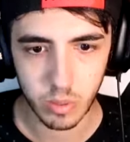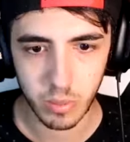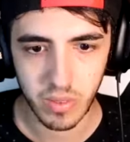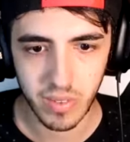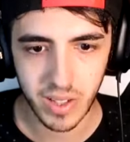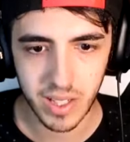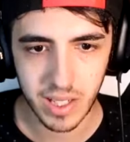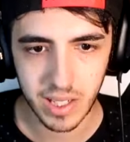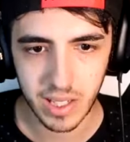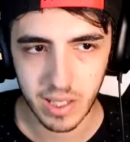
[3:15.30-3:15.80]
non mi
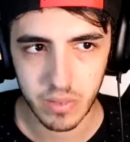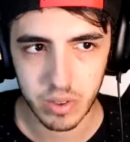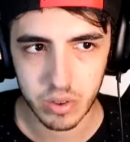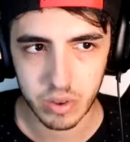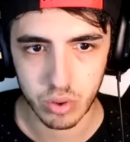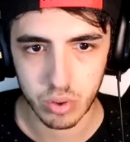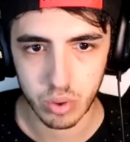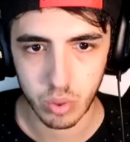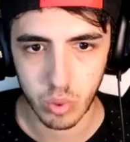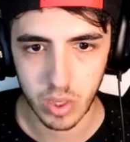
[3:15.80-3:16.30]
aveva neanche
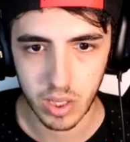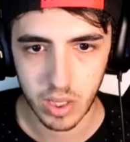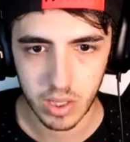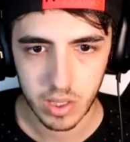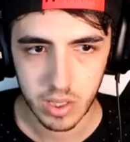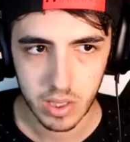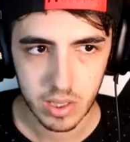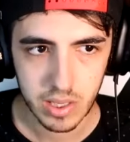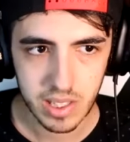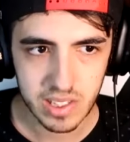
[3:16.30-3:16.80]
visto sto qua.
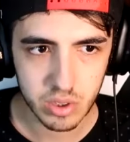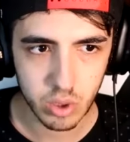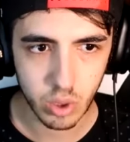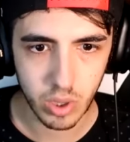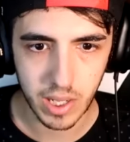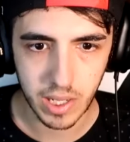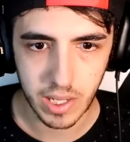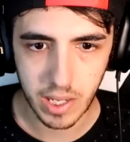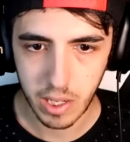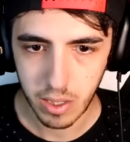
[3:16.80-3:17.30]
Let's go,
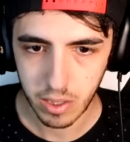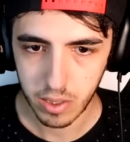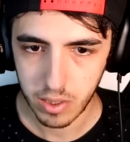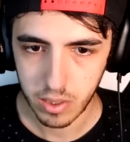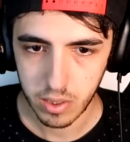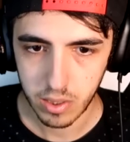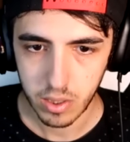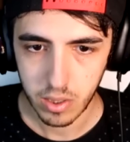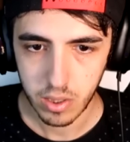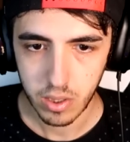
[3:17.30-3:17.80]
raga.
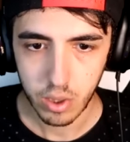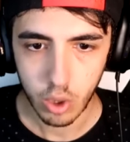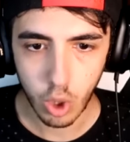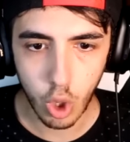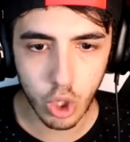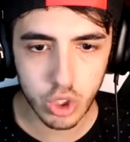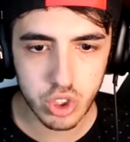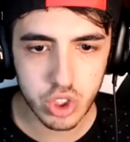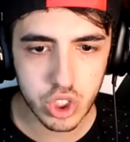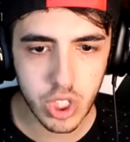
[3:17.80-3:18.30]

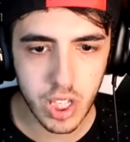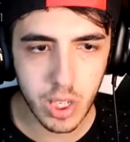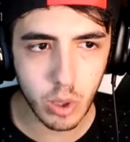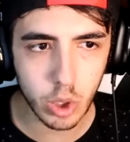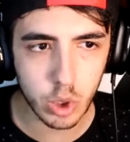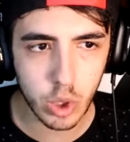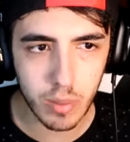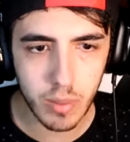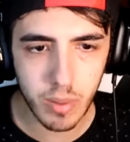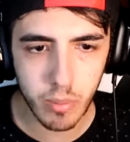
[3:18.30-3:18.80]
Oh sì,
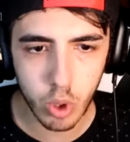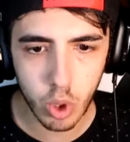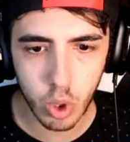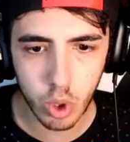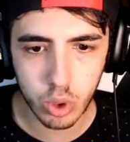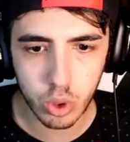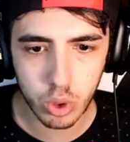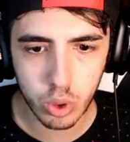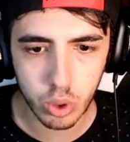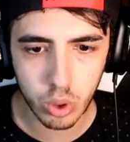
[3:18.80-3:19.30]
quanto l'abbiamo
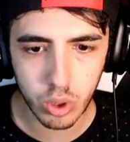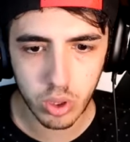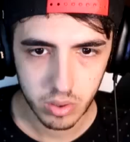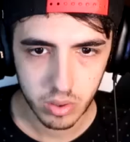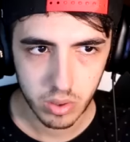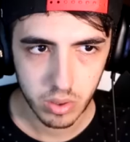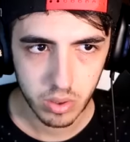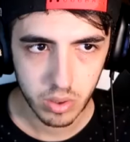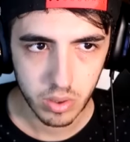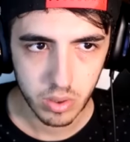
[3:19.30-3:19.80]
rotto!
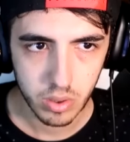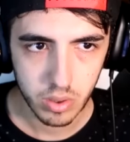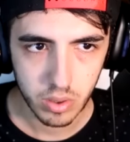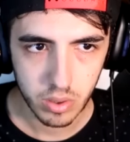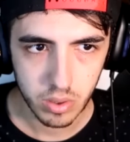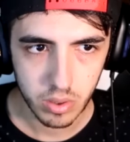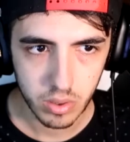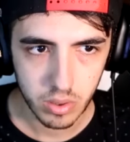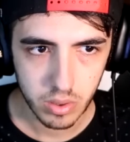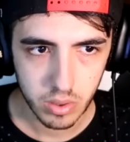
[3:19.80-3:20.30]

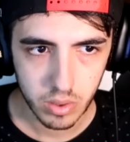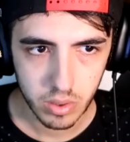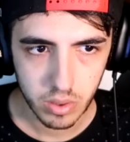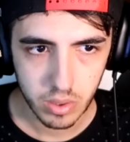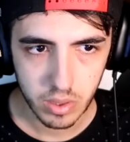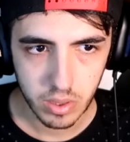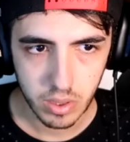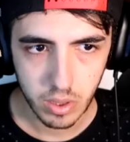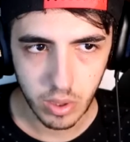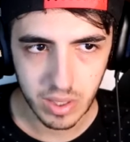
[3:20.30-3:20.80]

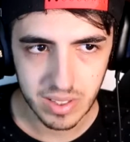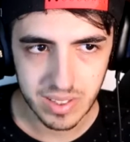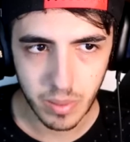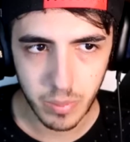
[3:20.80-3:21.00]
Ok,